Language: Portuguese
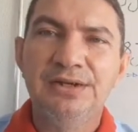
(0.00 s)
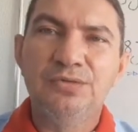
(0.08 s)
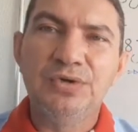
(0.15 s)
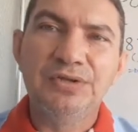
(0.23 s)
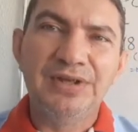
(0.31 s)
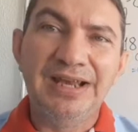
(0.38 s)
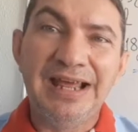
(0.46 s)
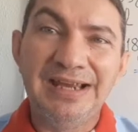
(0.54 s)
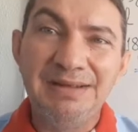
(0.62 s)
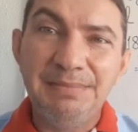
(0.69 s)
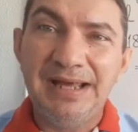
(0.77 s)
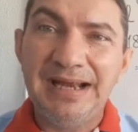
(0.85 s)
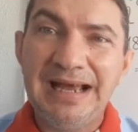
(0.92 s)
Quando ele é
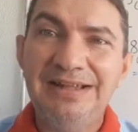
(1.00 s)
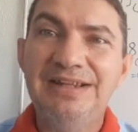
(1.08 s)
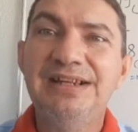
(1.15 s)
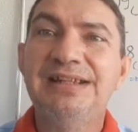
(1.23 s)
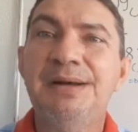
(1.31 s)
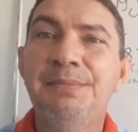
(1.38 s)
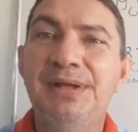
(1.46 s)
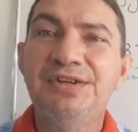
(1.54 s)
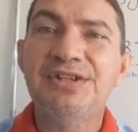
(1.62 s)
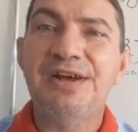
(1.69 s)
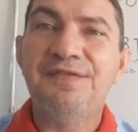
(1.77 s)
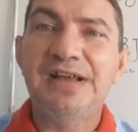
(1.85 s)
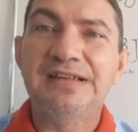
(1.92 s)
liberado, ele também
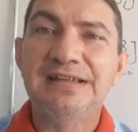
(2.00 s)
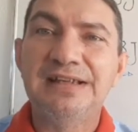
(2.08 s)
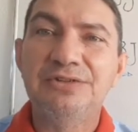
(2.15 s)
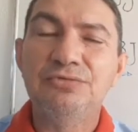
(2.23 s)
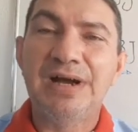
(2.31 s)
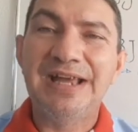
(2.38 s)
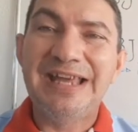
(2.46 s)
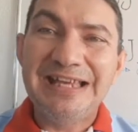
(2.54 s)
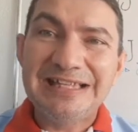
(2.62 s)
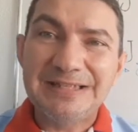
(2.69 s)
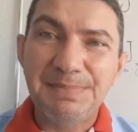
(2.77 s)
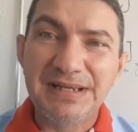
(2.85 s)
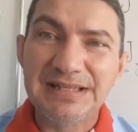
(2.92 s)
está fazendo uma
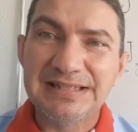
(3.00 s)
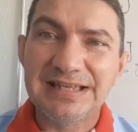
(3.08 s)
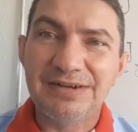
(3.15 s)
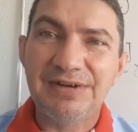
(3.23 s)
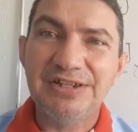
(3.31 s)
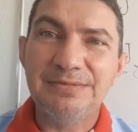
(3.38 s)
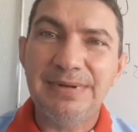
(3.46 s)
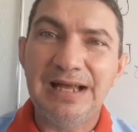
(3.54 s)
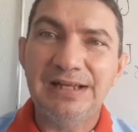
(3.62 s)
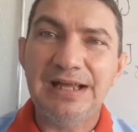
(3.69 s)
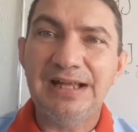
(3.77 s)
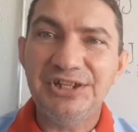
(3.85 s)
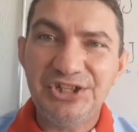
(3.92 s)
expansão
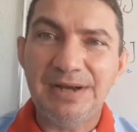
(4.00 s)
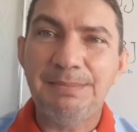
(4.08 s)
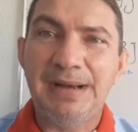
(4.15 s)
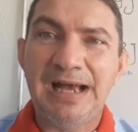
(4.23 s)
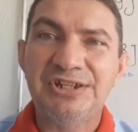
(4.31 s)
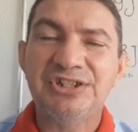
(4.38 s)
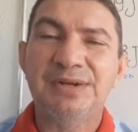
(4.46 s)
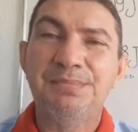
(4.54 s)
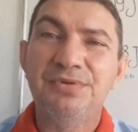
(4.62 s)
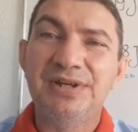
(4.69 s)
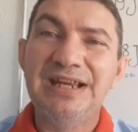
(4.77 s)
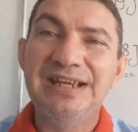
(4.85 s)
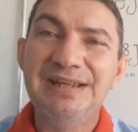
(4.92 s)
adiabática,
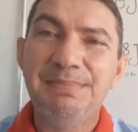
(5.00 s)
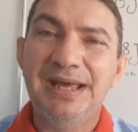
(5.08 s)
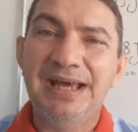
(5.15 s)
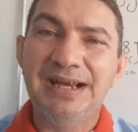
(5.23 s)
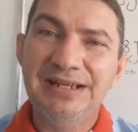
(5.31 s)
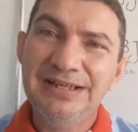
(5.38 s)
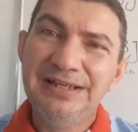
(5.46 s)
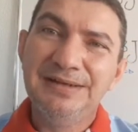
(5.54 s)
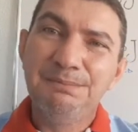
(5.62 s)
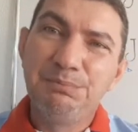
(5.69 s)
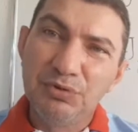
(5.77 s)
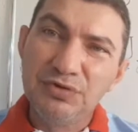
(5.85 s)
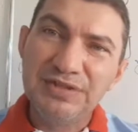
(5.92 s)
porque ele libera
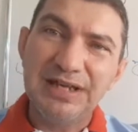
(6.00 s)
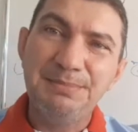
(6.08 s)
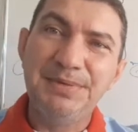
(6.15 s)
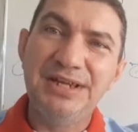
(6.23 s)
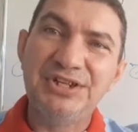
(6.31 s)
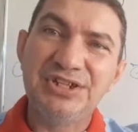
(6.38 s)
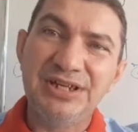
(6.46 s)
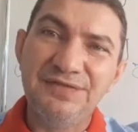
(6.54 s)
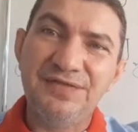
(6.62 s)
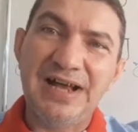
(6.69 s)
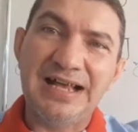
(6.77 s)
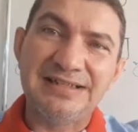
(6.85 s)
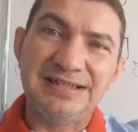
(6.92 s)
bruscamente, ele
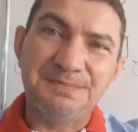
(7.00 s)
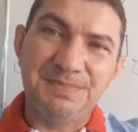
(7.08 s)
vaza,